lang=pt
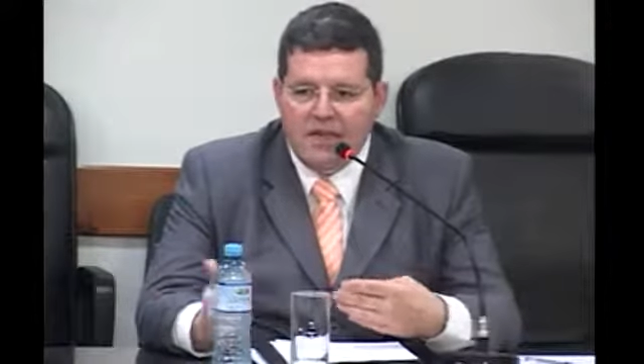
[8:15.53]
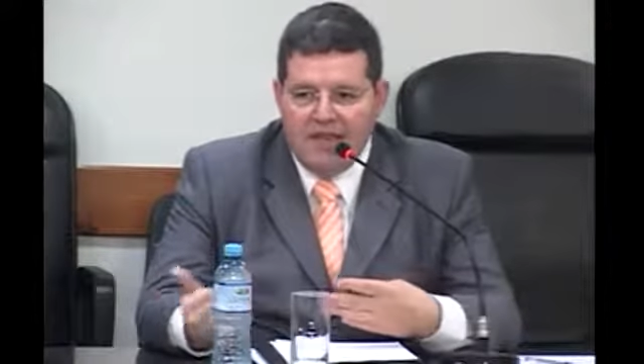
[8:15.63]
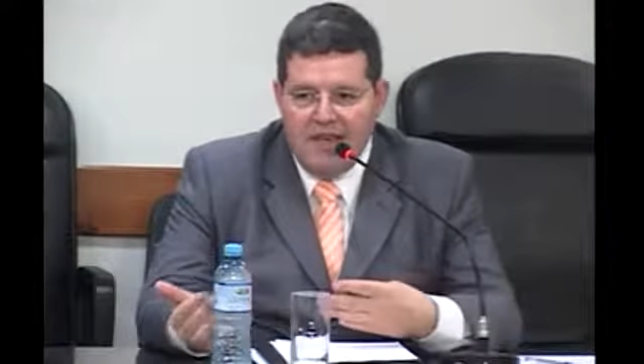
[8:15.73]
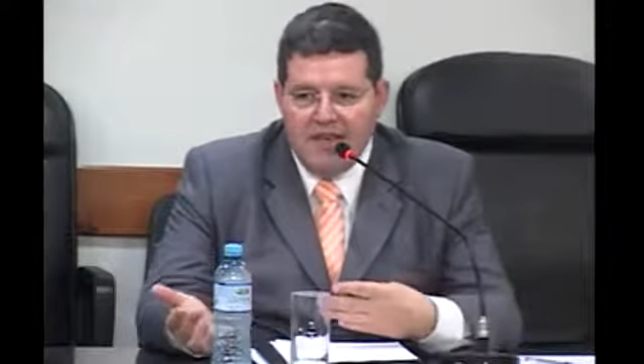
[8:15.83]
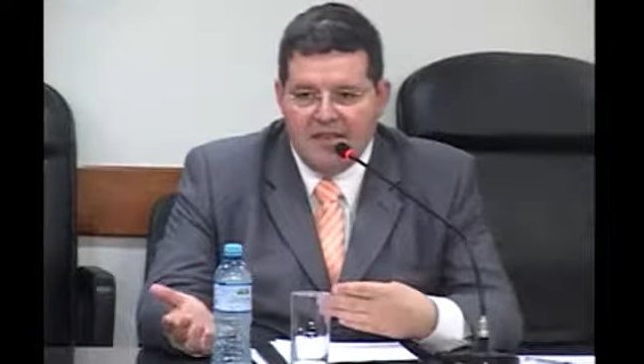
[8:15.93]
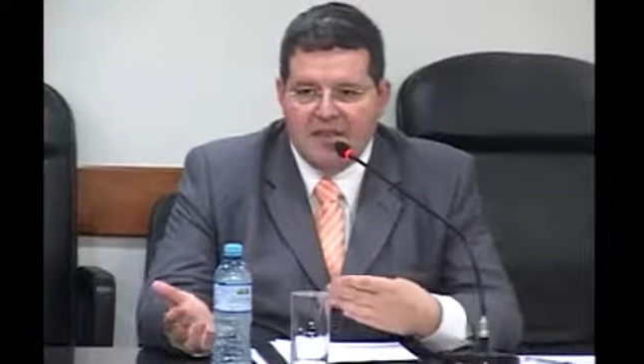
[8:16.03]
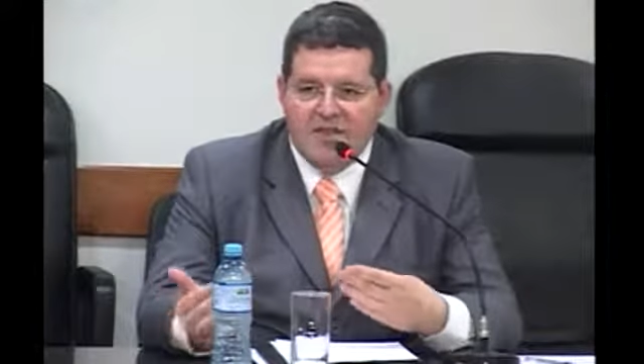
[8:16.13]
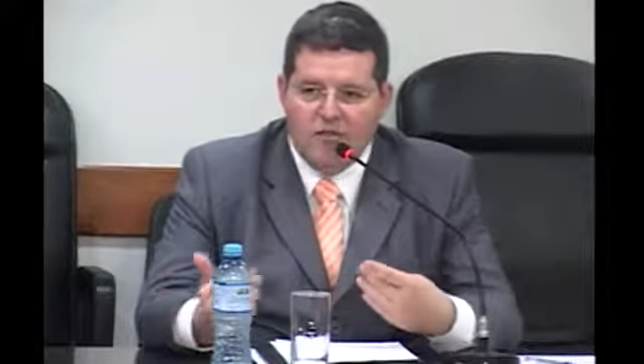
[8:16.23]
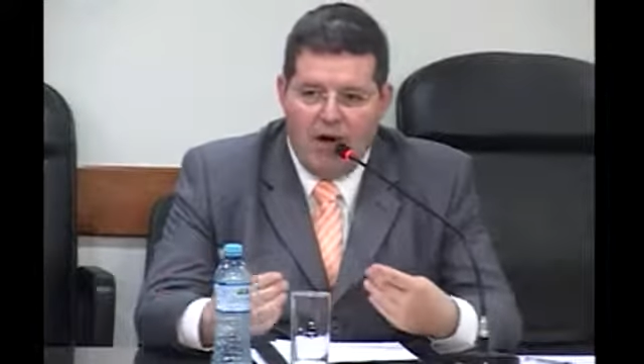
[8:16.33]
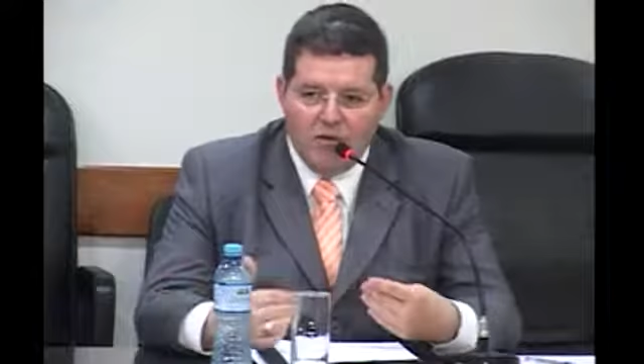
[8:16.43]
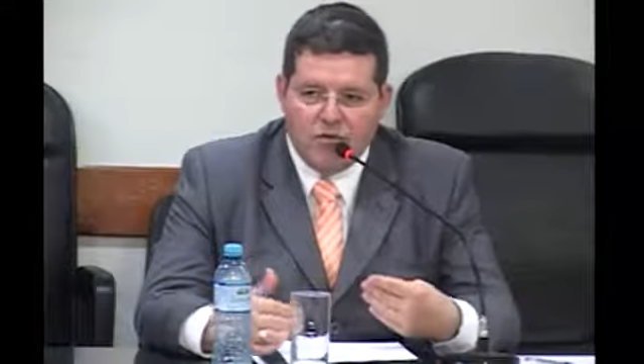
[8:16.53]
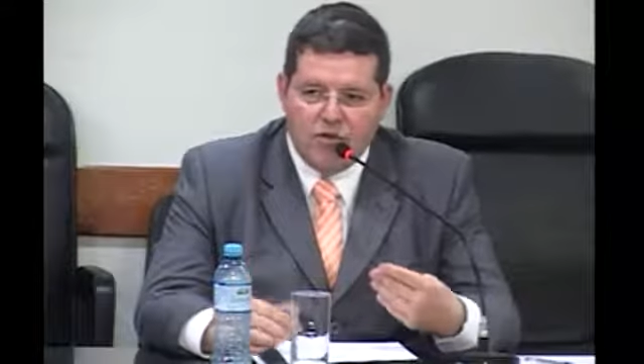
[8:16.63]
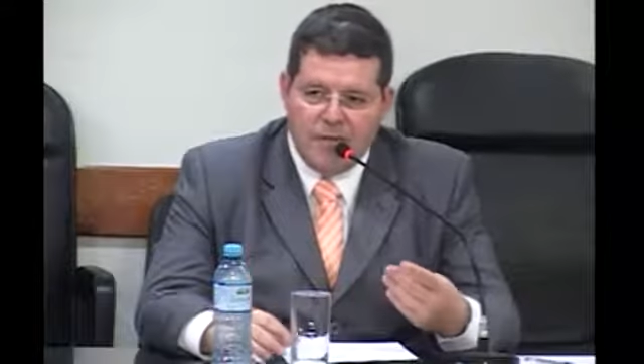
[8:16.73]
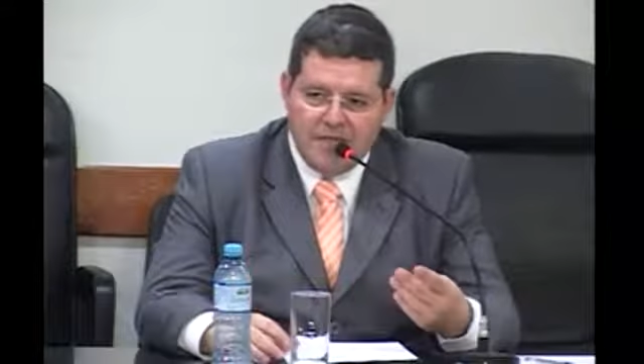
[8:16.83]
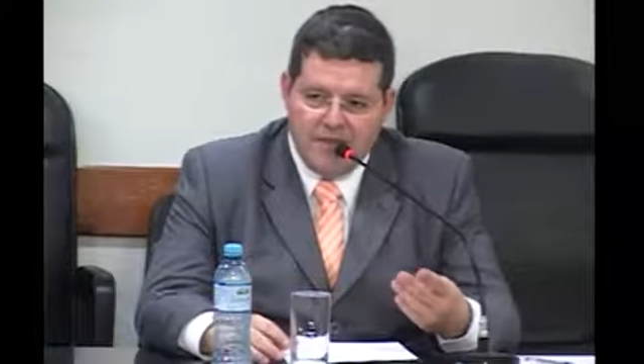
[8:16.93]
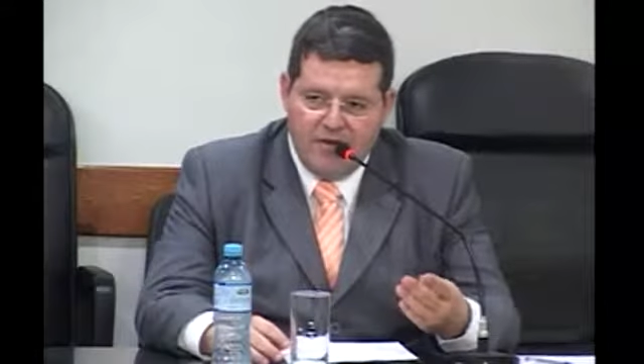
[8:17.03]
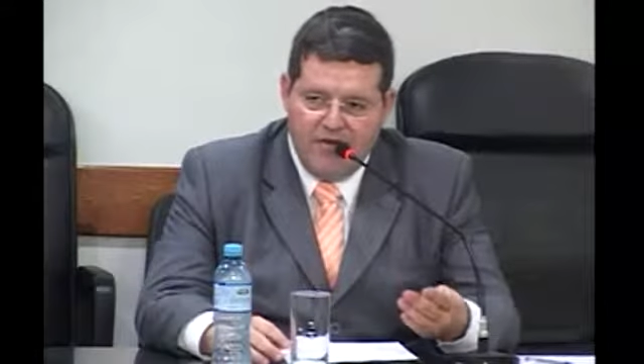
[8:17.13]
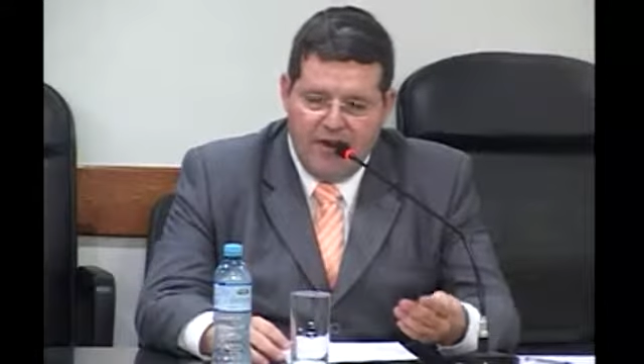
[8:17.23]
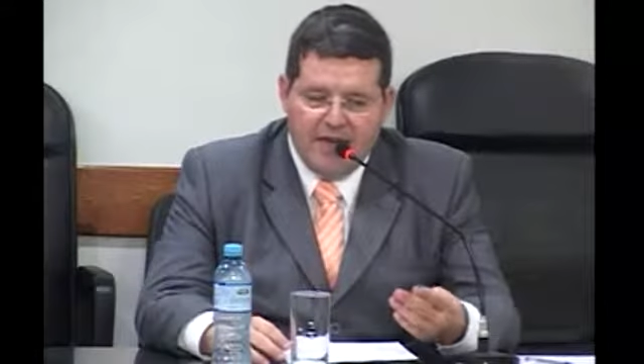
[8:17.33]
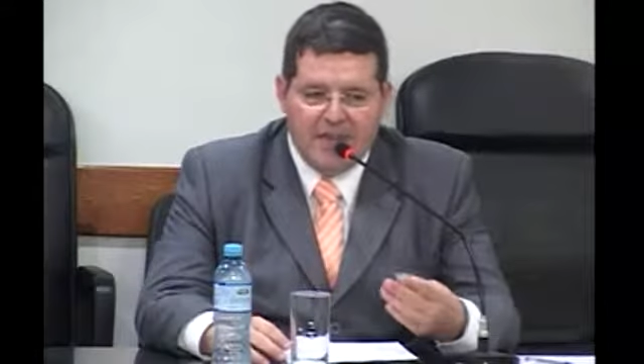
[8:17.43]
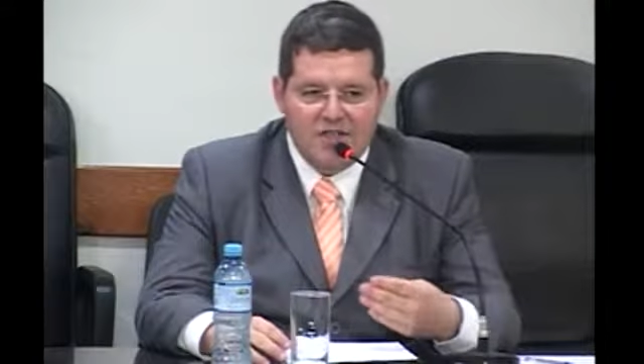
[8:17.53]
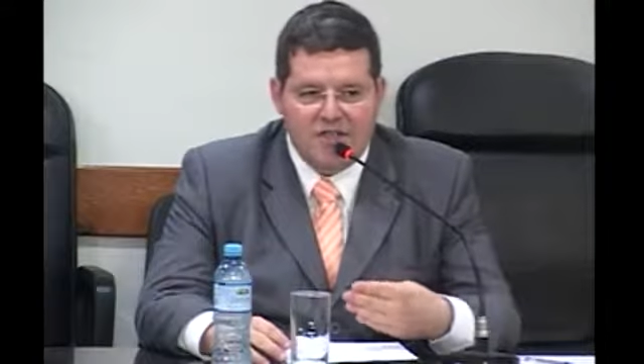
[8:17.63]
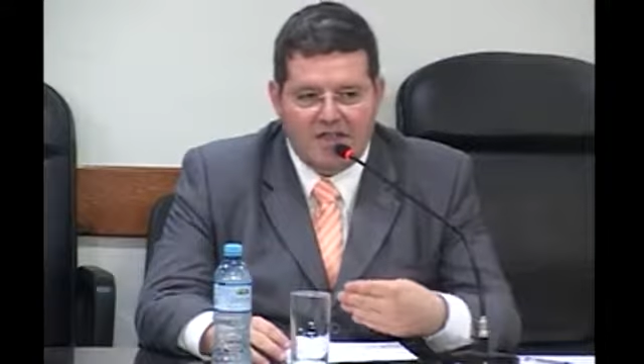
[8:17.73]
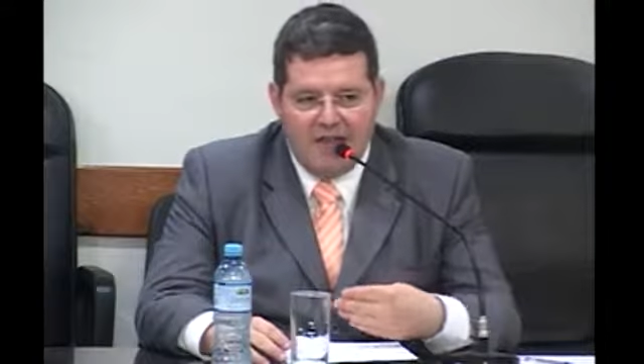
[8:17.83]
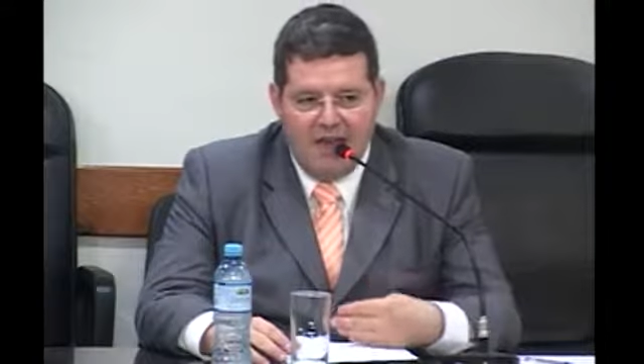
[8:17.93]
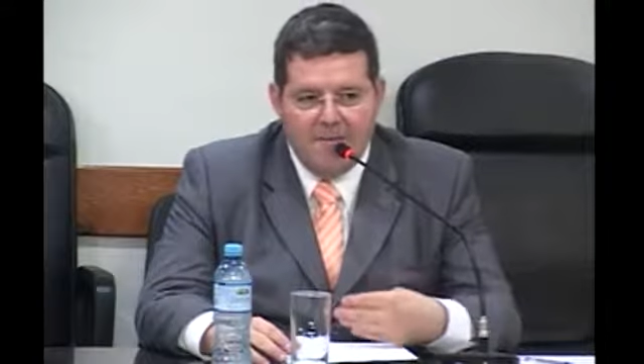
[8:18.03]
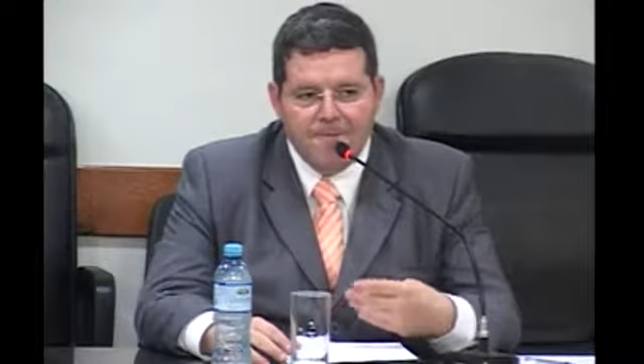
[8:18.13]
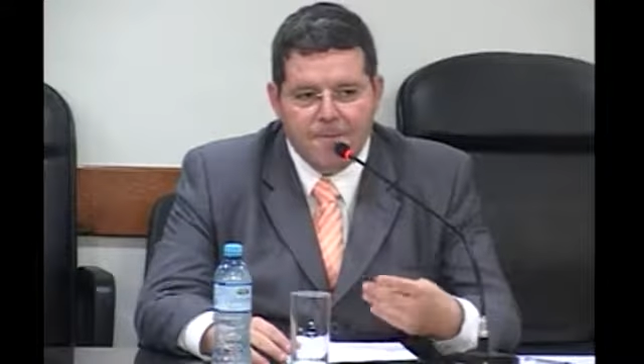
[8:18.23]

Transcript: desde o auto de prisão em flagrante até